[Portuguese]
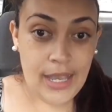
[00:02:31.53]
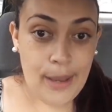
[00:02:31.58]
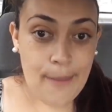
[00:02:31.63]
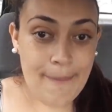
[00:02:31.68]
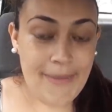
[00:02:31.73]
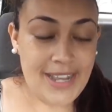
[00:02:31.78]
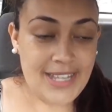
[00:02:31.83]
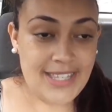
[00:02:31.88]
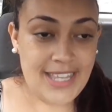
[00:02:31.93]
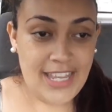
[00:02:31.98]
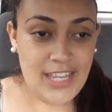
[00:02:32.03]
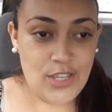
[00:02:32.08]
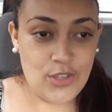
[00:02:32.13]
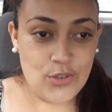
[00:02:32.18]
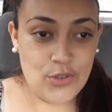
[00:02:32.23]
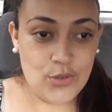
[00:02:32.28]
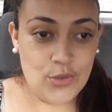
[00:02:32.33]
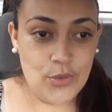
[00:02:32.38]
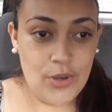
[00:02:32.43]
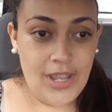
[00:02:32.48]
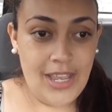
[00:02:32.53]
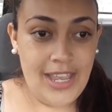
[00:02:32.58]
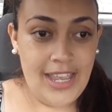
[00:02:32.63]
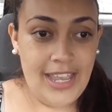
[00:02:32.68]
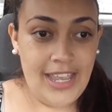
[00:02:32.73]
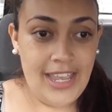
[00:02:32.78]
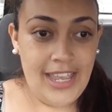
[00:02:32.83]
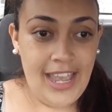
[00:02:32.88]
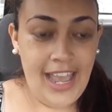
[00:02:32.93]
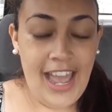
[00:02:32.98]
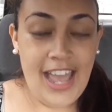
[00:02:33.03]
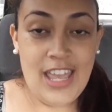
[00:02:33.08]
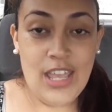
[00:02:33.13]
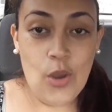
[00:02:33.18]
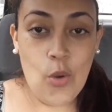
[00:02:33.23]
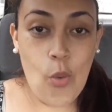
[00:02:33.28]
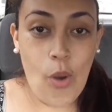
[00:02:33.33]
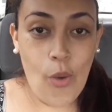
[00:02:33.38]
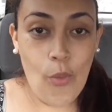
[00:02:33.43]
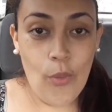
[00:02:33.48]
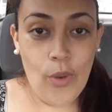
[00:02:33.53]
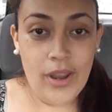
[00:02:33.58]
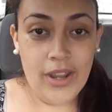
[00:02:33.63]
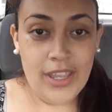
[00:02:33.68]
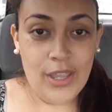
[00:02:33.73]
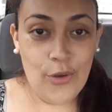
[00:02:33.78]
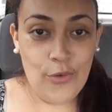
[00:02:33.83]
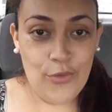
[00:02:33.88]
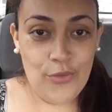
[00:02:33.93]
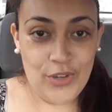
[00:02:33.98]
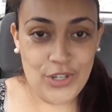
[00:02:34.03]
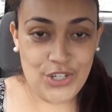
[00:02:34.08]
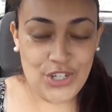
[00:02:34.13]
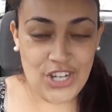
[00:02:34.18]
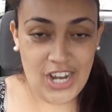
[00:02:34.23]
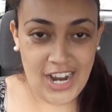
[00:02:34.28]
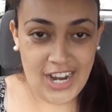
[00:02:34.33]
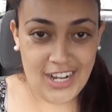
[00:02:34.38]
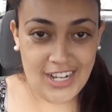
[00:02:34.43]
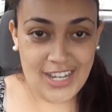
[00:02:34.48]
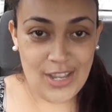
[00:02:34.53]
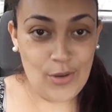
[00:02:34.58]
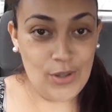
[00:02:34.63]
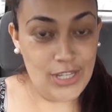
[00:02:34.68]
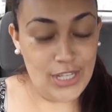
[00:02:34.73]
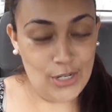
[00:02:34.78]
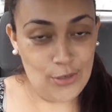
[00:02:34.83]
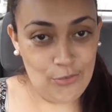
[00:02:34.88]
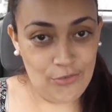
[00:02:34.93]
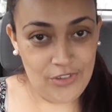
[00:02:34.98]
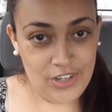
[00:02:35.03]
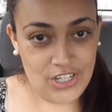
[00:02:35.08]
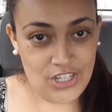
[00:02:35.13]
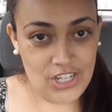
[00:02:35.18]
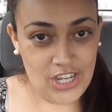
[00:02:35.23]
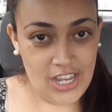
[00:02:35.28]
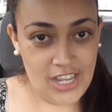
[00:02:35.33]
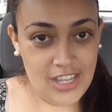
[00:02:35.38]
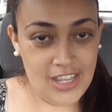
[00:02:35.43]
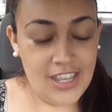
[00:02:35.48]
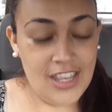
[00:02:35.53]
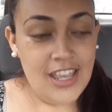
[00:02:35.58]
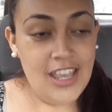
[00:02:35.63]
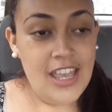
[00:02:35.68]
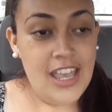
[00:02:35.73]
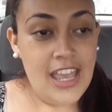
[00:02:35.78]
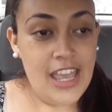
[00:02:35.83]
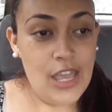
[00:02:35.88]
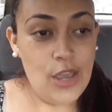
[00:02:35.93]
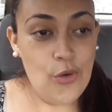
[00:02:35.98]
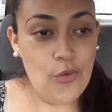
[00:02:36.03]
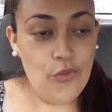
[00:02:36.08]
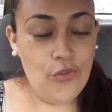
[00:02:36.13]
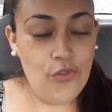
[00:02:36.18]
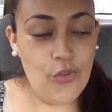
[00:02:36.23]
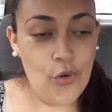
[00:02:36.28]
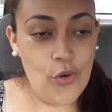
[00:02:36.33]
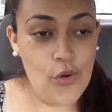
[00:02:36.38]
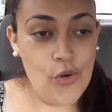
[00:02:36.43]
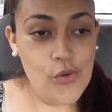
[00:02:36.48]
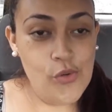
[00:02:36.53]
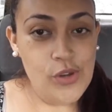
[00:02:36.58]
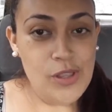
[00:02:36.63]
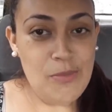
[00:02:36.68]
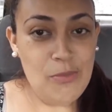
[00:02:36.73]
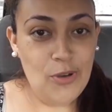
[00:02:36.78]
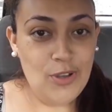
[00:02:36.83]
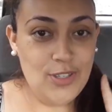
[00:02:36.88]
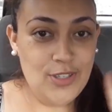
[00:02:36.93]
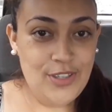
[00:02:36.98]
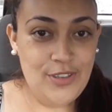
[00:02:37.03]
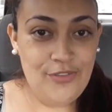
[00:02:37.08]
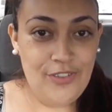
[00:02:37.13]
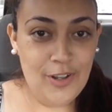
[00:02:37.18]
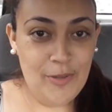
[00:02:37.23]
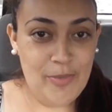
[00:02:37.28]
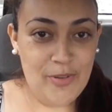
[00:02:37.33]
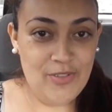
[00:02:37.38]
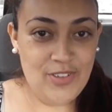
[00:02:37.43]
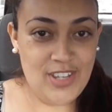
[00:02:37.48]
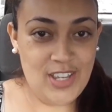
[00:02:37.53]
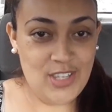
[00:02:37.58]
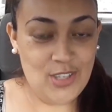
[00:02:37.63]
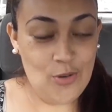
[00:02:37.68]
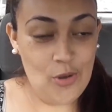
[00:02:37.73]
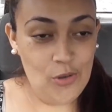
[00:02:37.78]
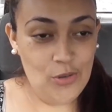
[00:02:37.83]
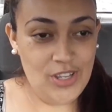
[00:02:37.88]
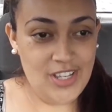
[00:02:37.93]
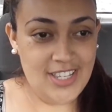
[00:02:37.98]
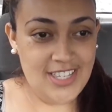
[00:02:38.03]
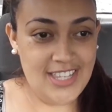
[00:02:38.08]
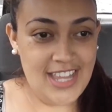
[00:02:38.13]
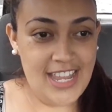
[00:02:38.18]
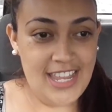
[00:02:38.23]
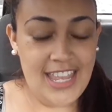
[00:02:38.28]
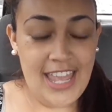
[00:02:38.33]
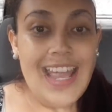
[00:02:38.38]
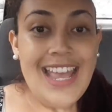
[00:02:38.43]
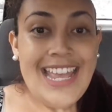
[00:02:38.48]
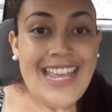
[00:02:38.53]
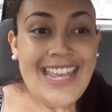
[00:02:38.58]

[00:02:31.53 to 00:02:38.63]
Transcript: Mas é isso. É, aí qual que eu fechar, que eu ainda não fechei, eu vou e mostro e falo pra vocês qual desses daí que é.